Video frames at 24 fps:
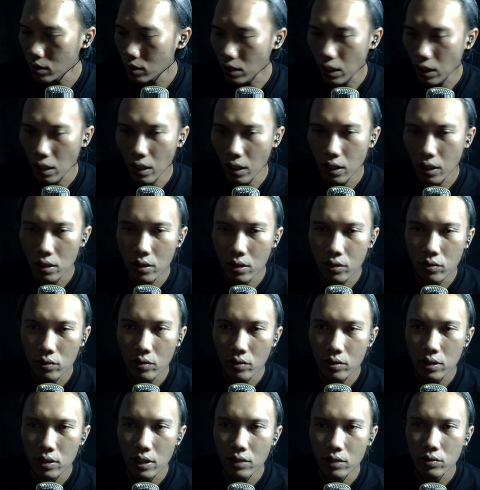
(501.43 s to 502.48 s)

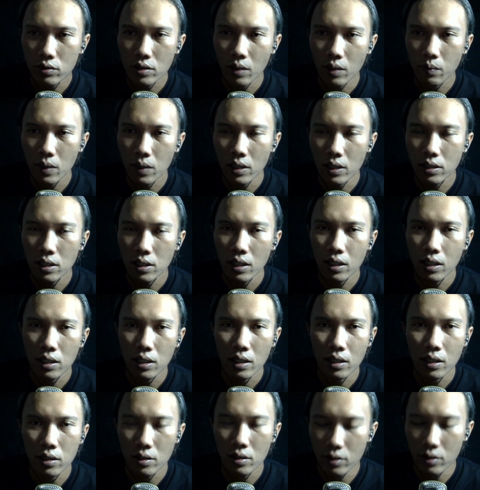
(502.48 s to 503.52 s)
lenturnya itu sama
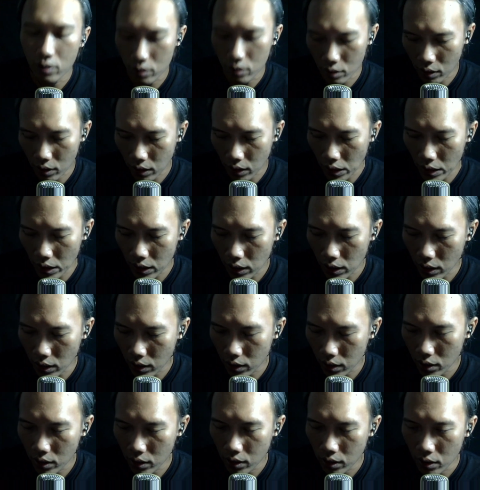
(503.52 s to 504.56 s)
aja kayak
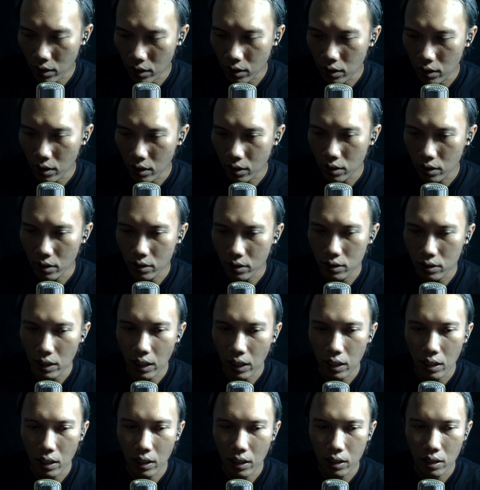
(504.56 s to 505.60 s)

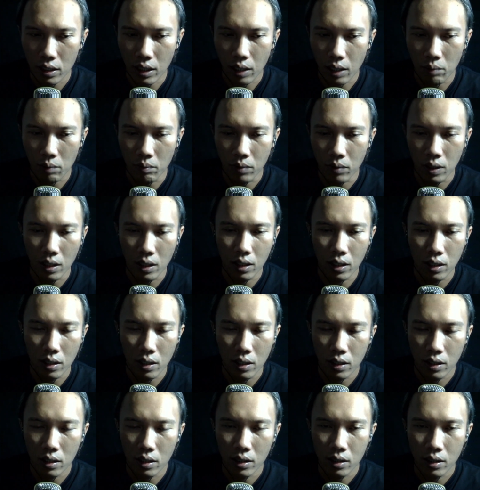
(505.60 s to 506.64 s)
steker kabel
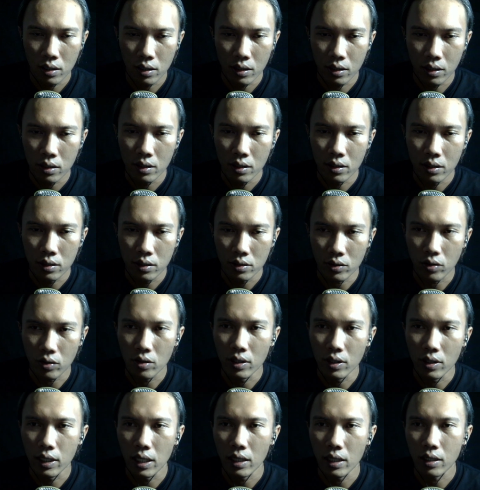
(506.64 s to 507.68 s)

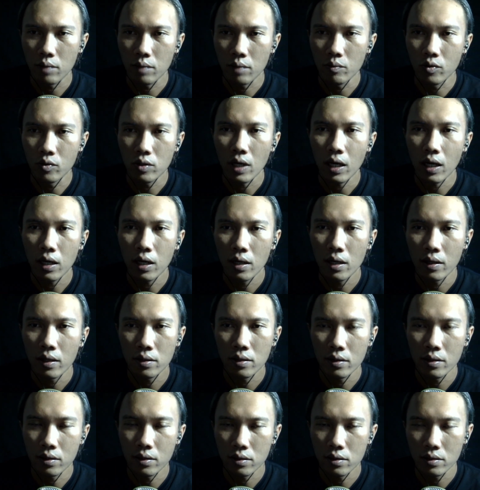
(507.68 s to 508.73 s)
solder yang murah
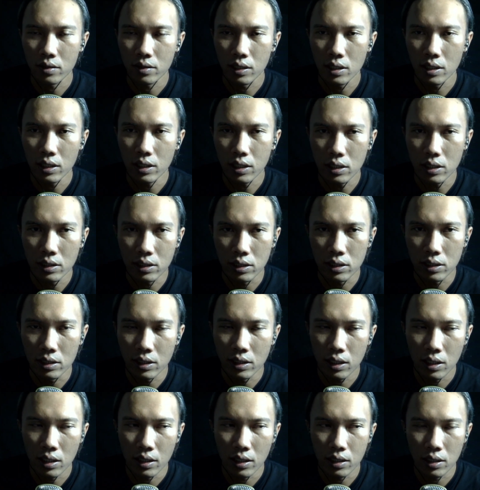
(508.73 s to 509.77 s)
jadi
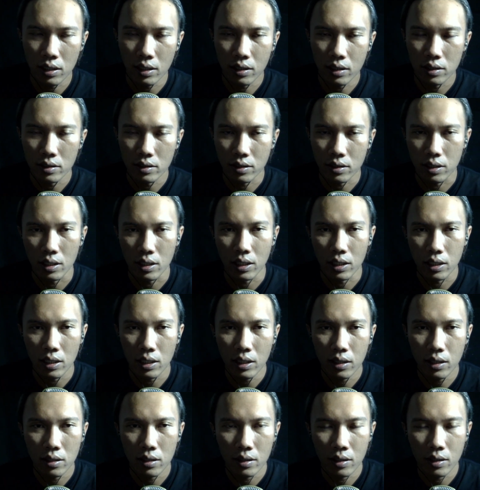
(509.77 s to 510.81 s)
isinya
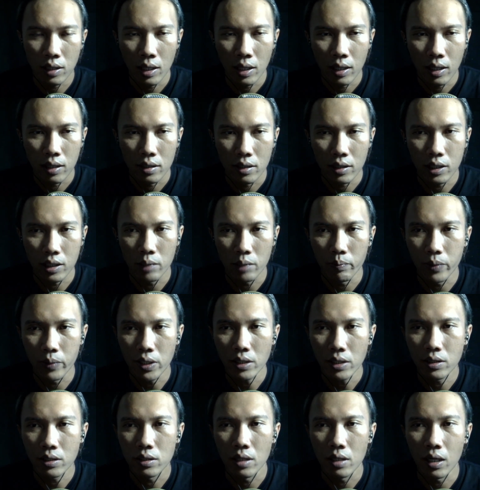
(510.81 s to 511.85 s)
sedikit
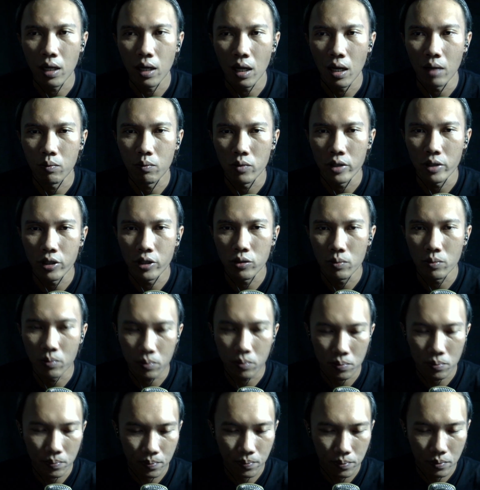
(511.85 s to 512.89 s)
tipis dan aluminium
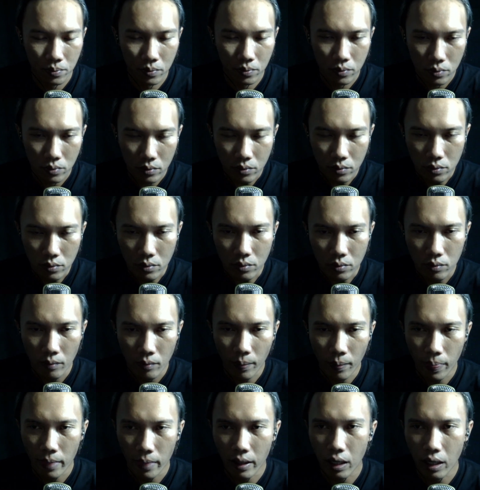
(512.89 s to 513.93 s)

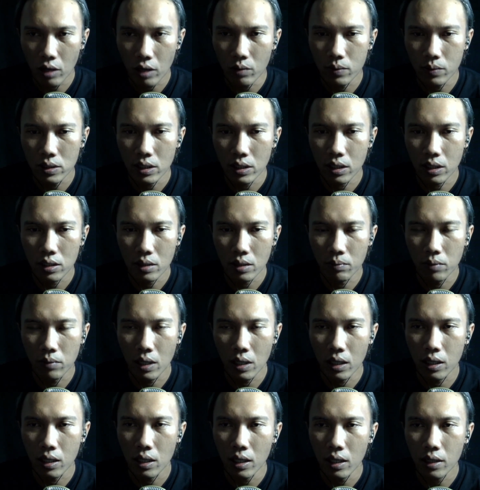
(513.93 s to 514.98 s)
kalau misalnya
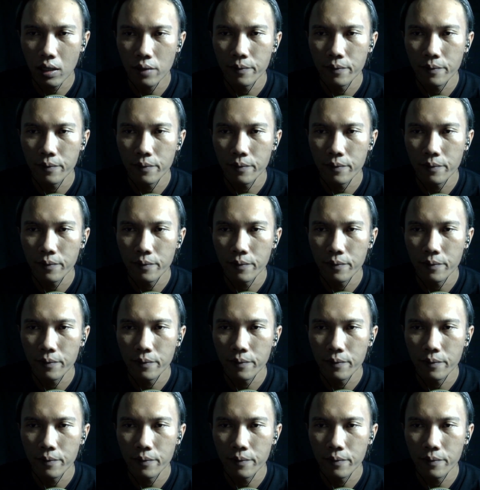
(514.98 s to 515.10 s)
tembaga